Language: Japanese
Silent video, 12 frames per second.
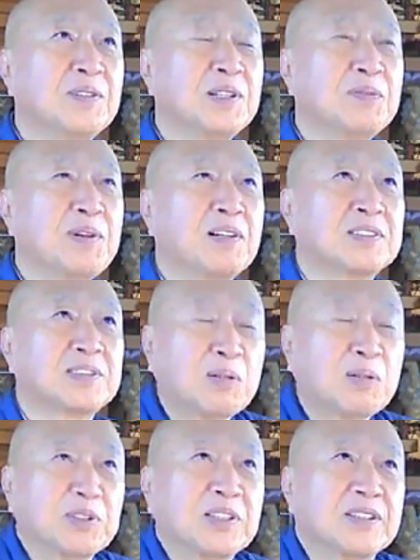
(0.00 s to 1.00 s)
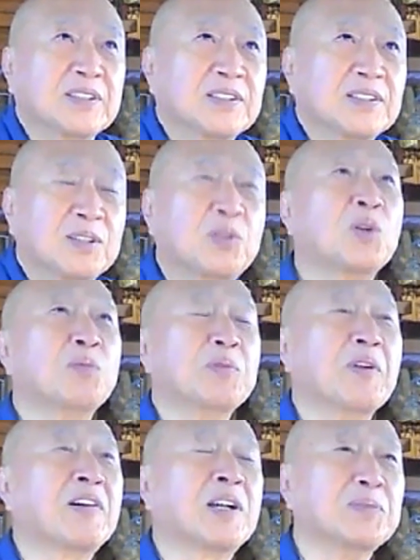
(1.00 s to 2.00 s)
今寒い。これも
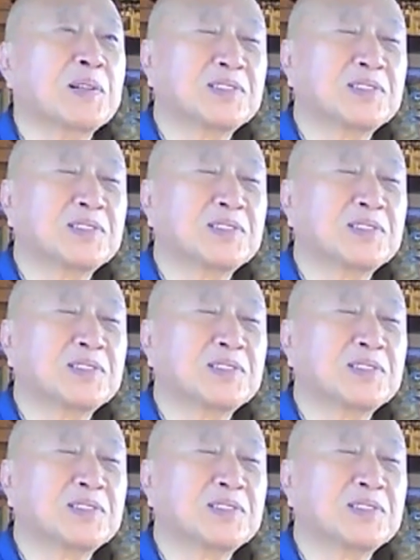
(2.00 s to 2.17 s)
今わかりま